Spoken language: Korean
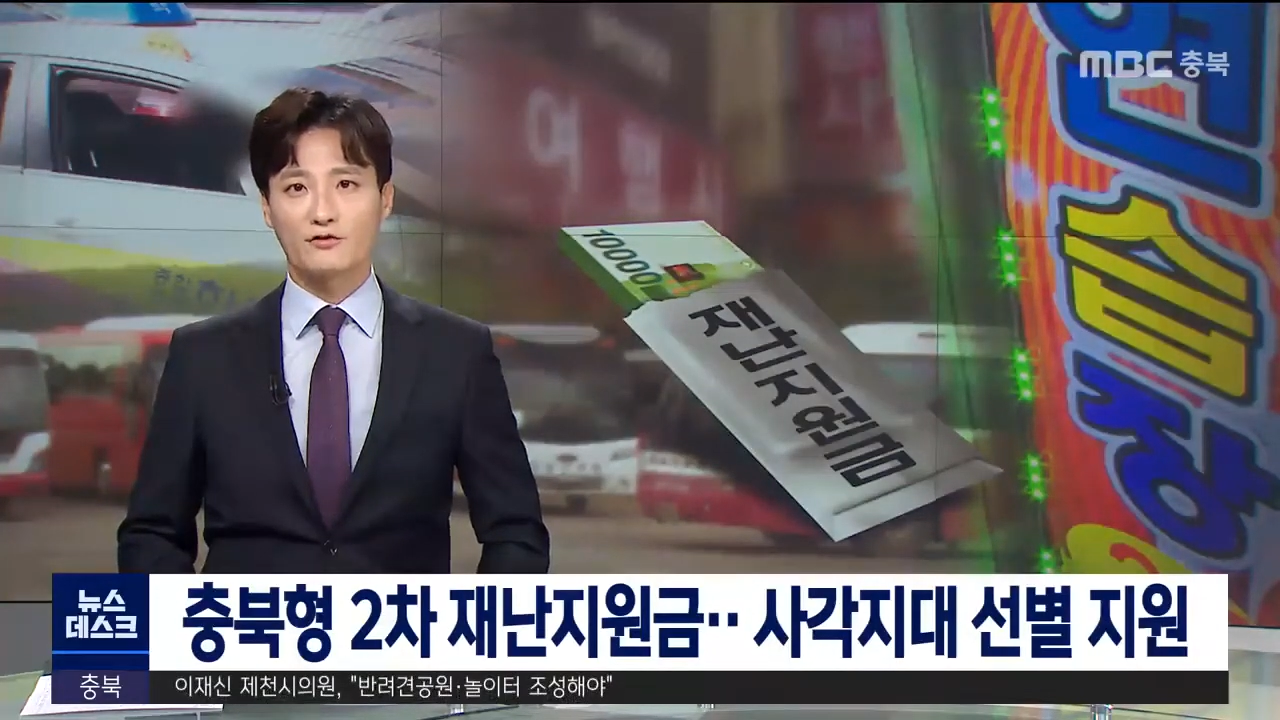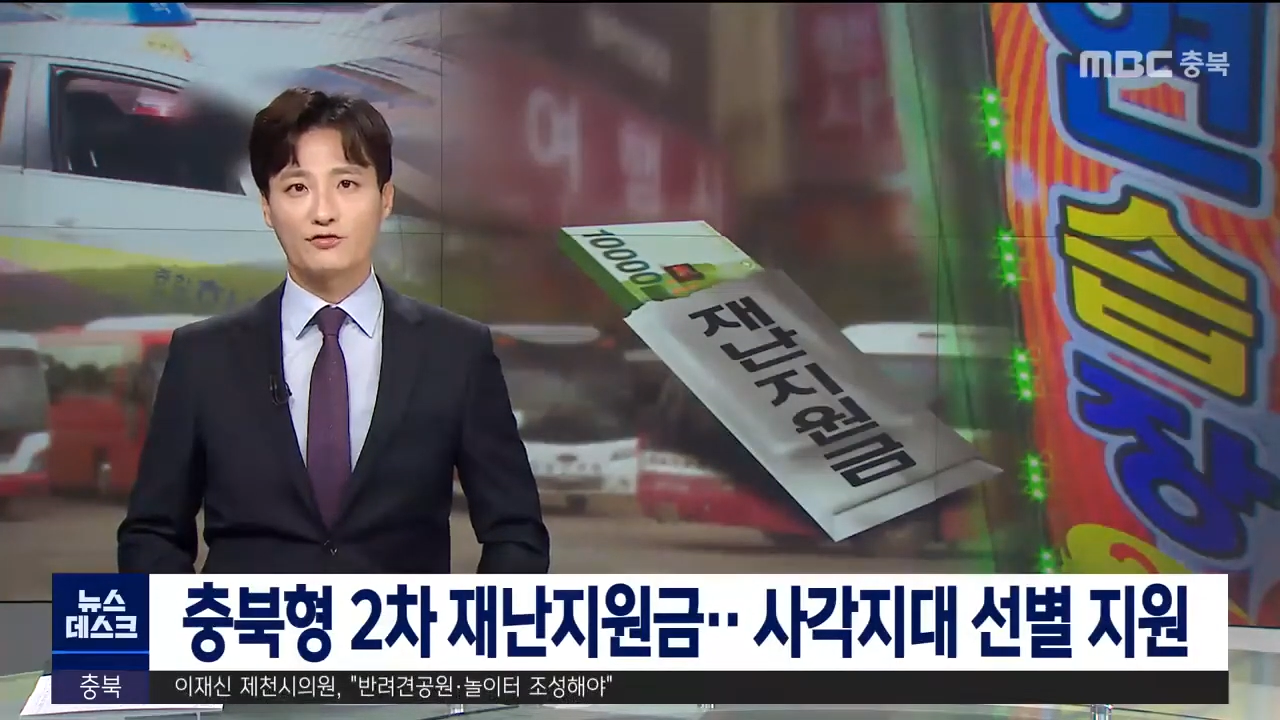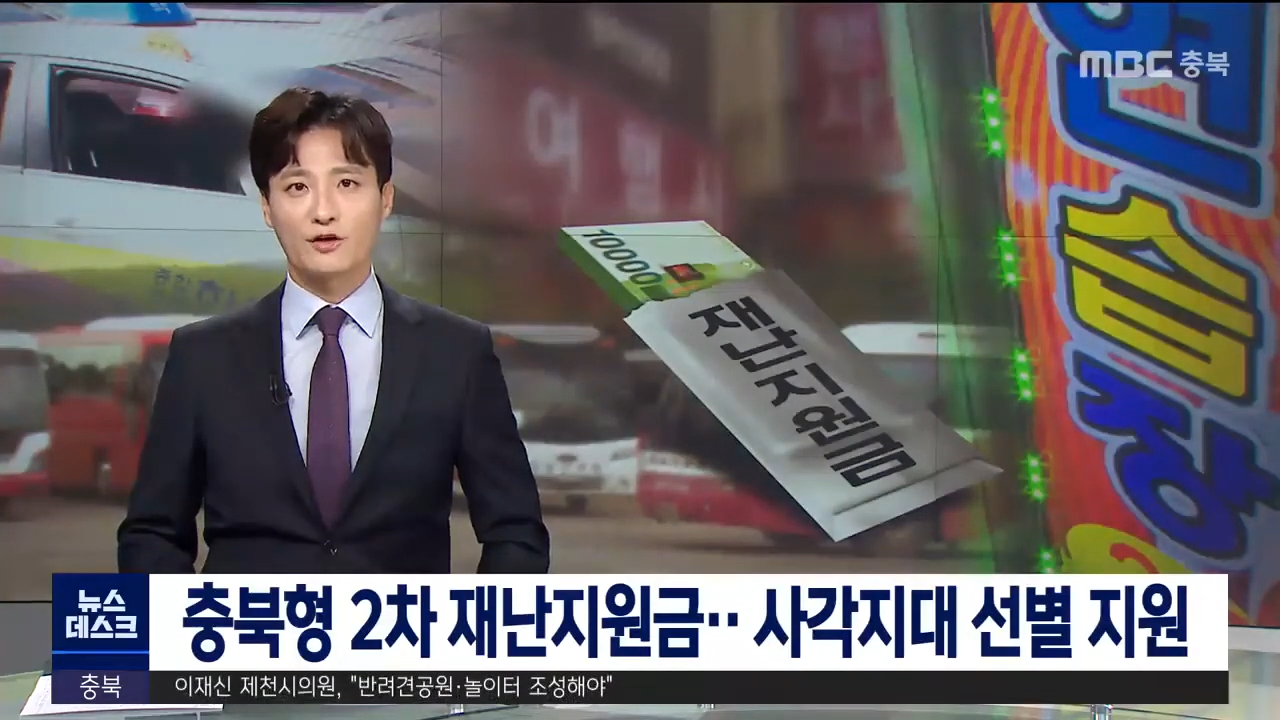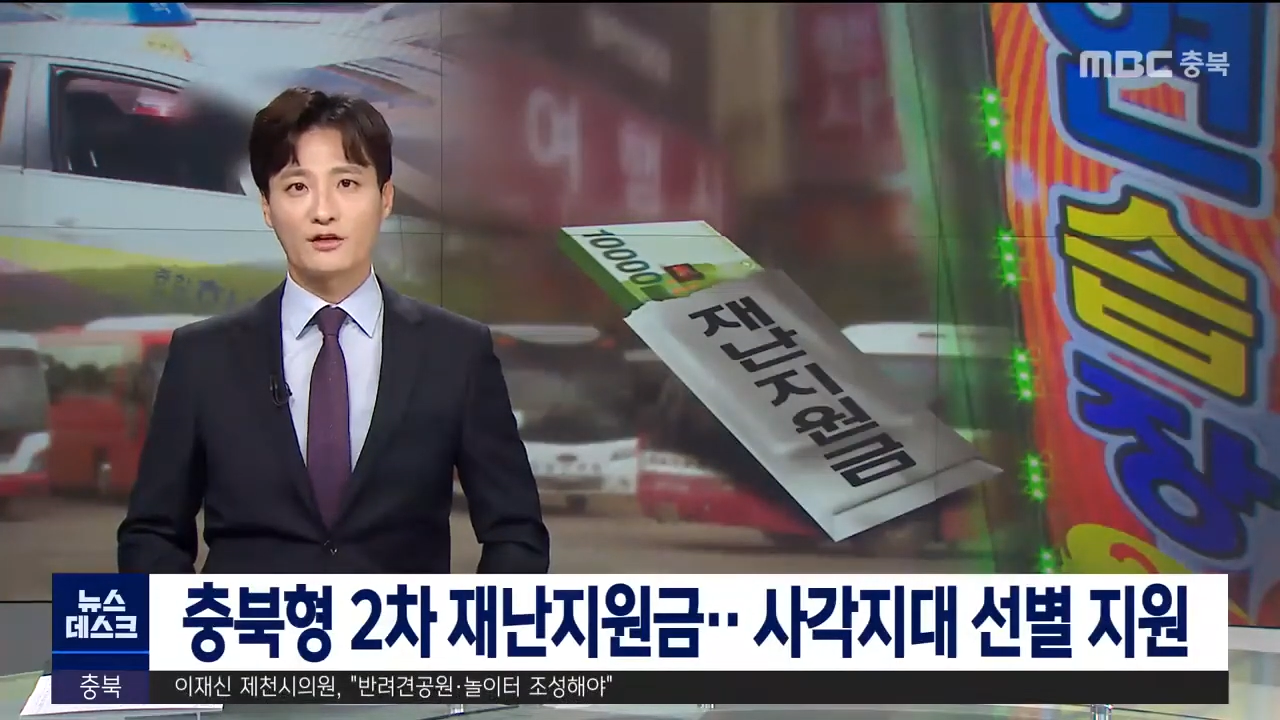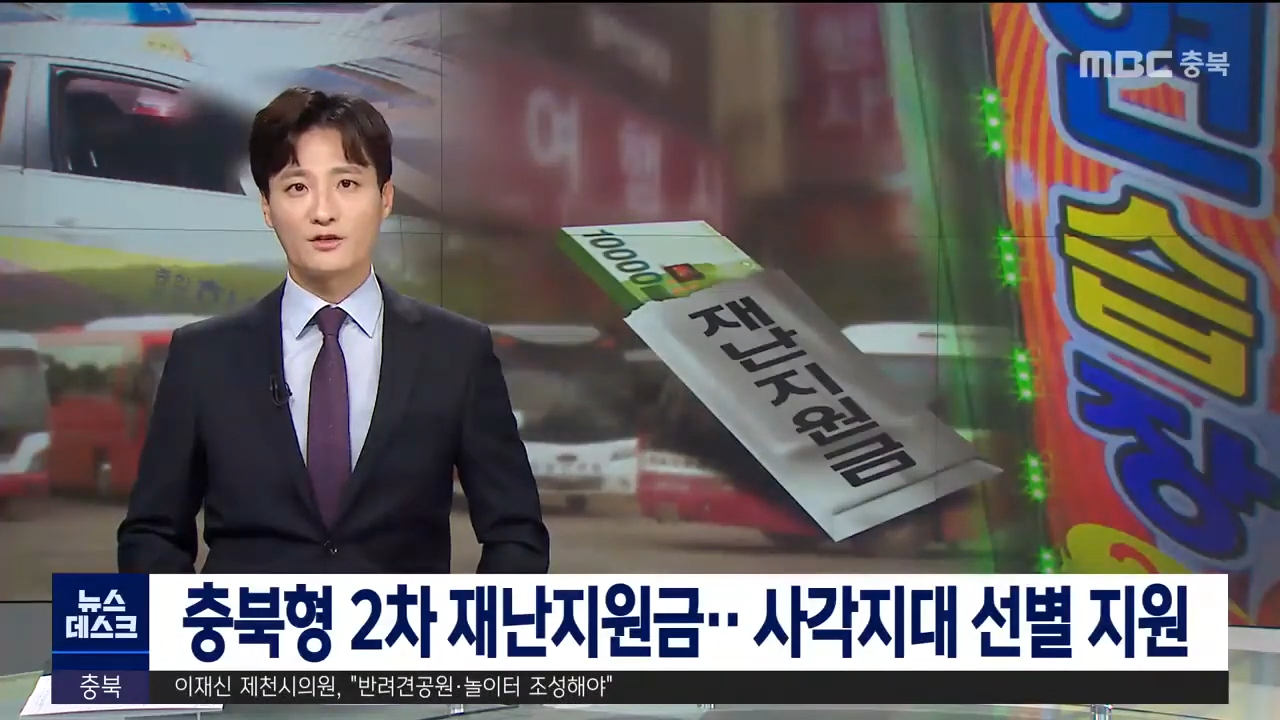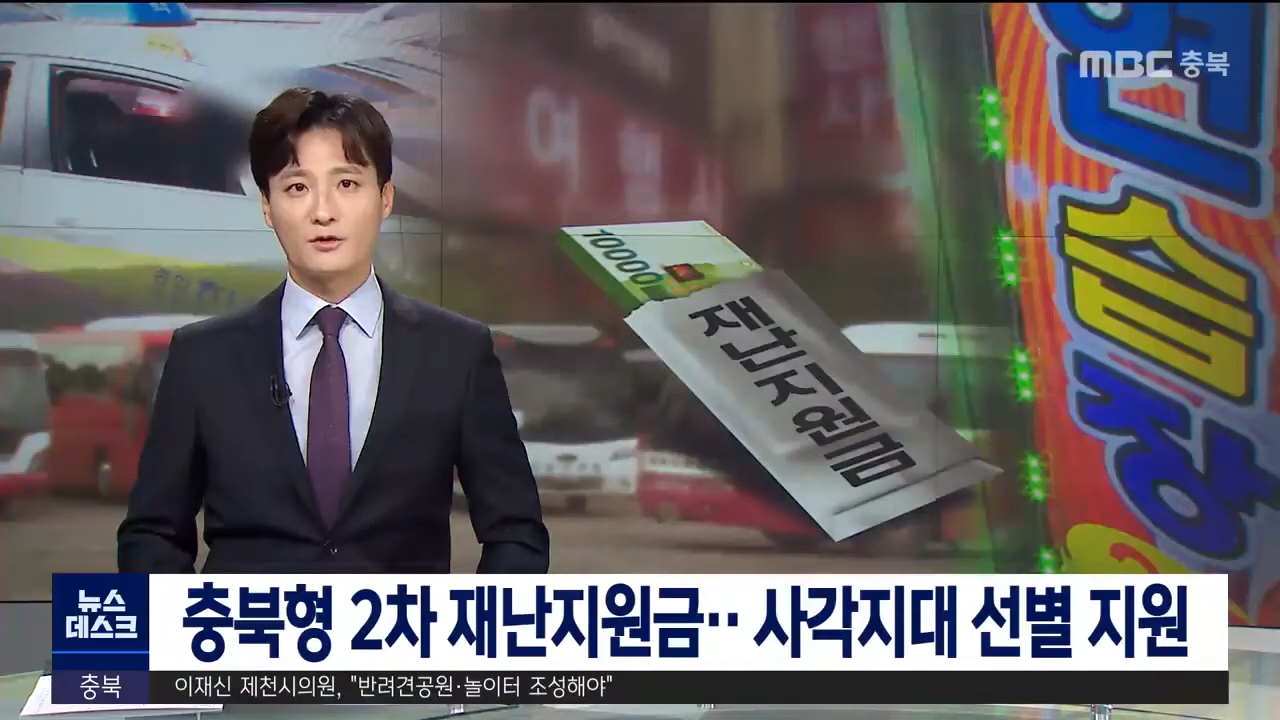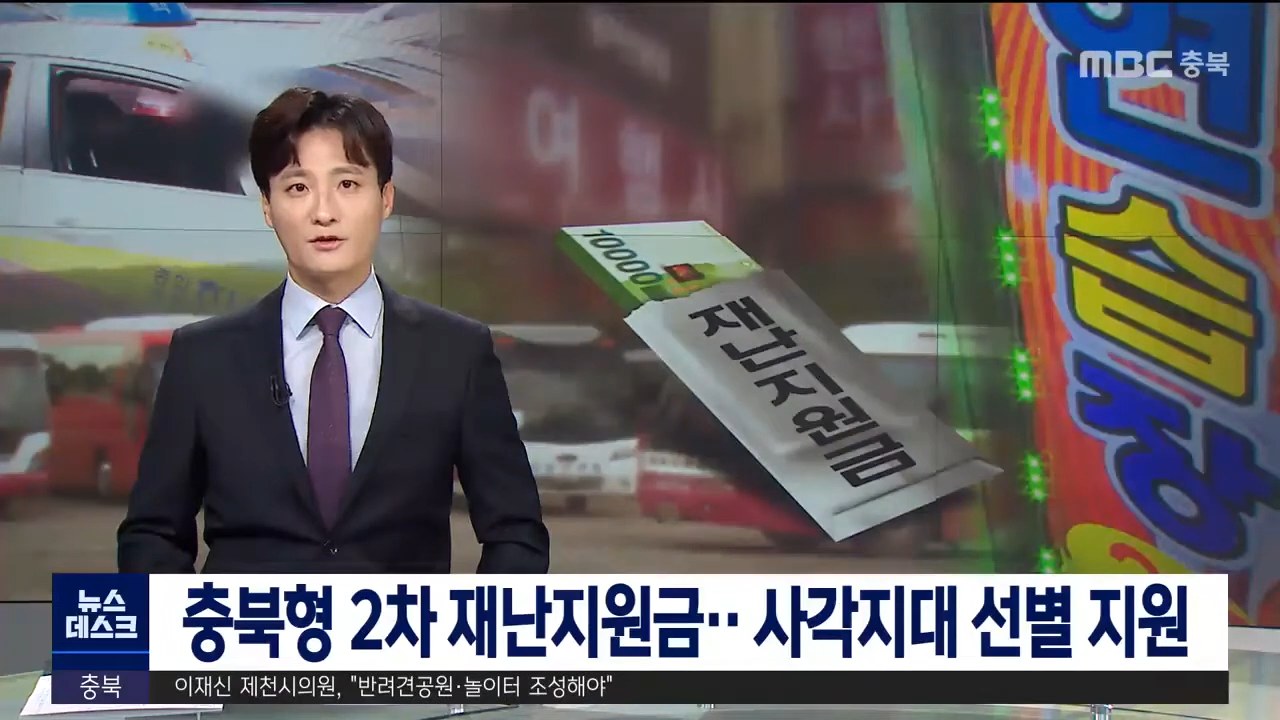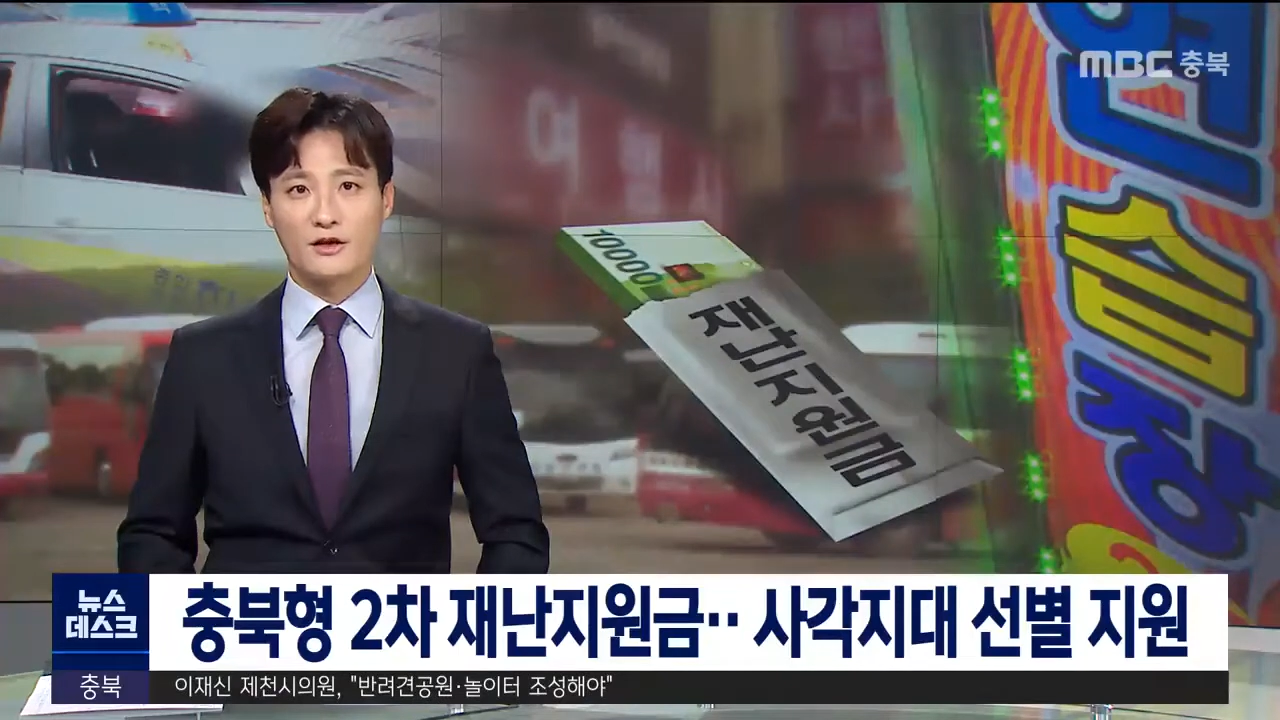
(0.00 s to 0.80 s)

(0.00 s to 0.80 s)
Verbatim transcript: 추가 지원